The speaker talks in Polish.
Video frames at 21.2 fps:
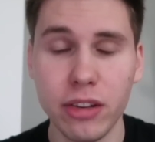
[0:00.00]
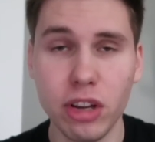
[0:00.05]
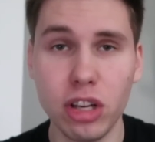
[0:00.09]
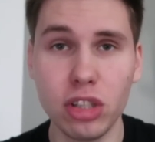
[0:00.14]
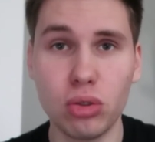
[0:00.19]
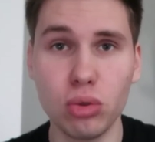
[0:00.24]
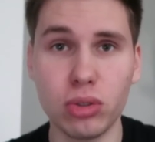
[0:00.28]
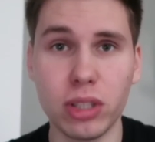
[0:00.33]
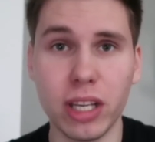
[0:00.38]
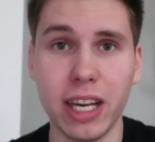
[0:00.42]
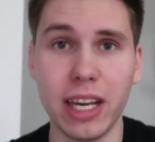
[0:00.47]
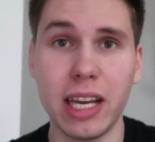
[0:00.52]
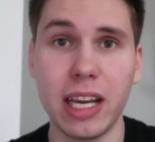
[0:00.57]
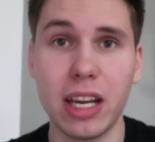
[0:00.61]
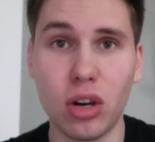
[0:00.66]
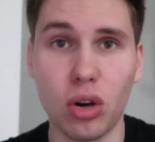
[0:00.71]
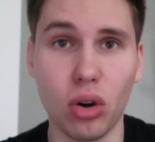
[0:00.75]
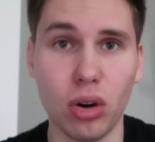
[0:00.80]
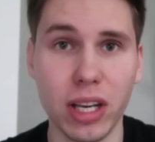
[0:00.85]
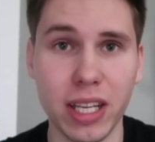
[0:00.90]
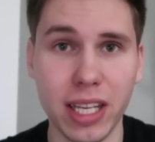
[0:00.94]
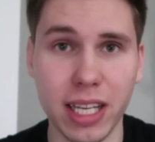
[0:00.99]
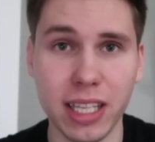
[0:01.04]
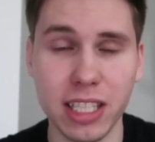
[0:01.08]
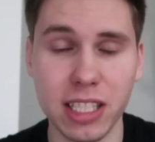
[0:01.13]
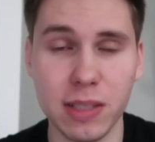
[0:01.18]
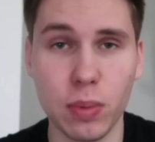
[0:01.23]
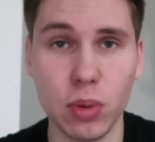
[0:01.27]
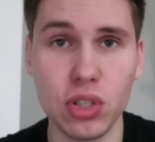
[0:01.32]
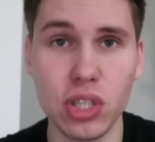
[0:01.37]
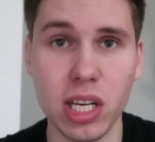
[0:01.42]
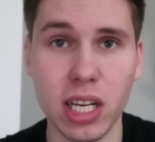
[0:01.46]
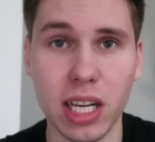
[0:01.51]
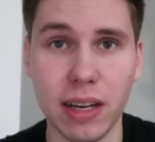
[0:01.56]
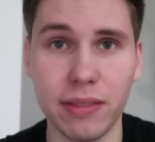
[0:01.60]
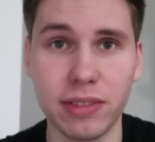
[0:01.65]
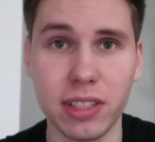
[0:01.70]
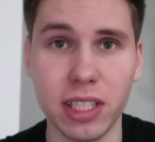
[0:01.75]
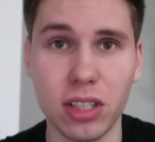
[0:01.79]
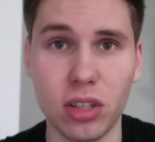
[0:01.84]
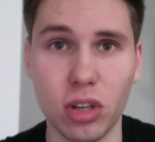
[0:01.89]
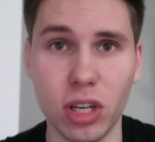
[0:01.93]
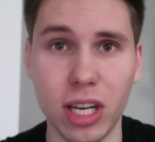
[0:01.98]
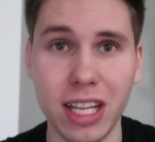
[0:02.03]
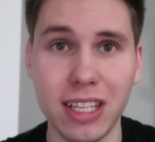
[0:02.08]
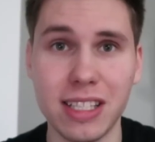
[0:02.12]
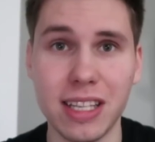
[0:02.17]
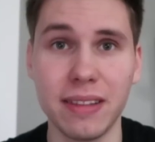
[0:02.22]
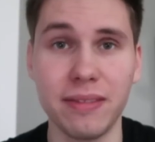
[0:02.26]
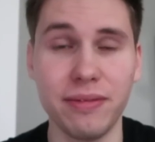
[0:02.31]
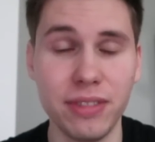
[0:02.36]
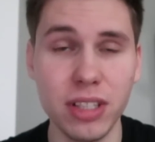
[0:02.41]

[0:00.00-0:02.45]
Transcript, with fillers: No i tutaj kolejna niespodzianka w tej kolejce.